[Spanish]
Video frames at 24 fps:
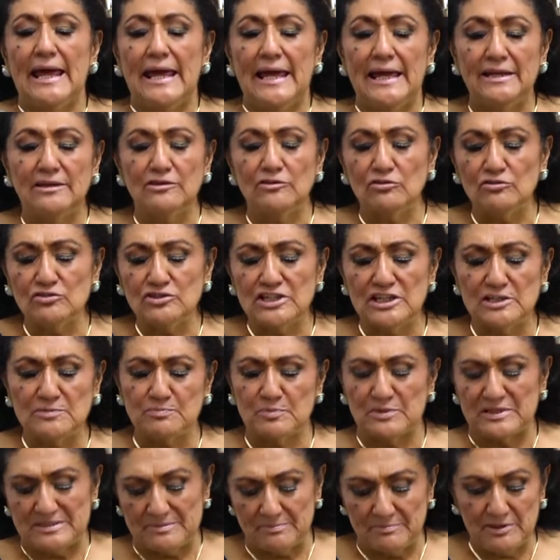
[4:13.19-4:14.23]
Entonces,
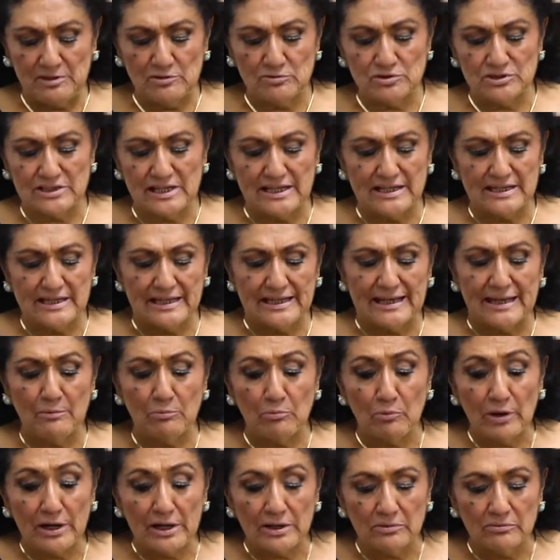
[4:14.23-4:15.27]
pues mire usted qué
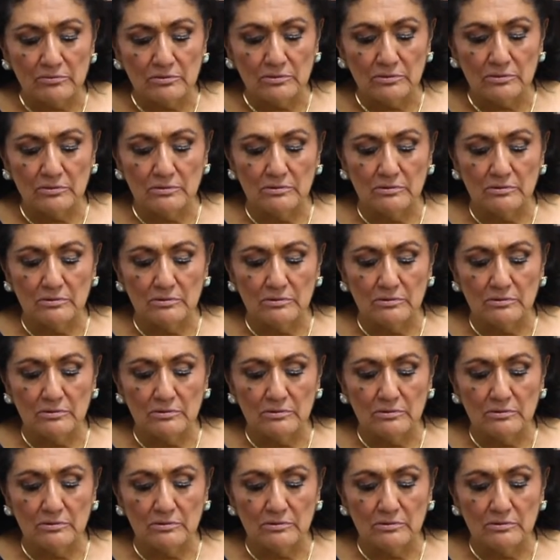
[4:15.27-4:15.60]
bueno